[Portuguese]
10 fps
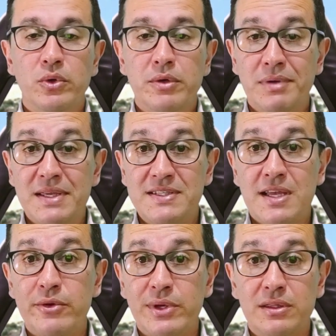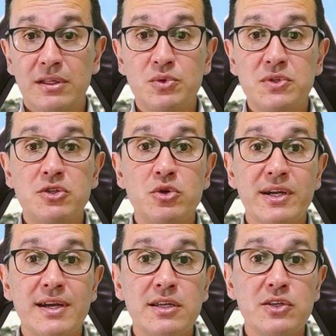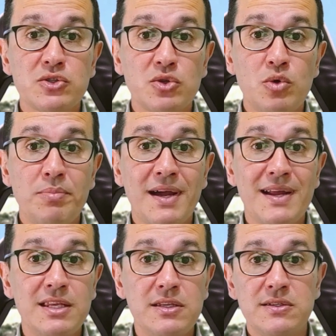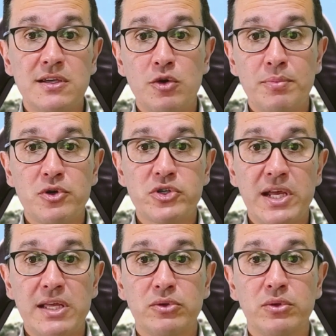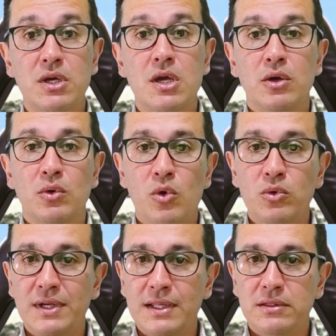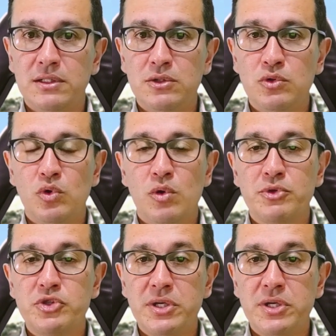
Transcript: O empresário então se organizou para iniciar o projeto, contratando como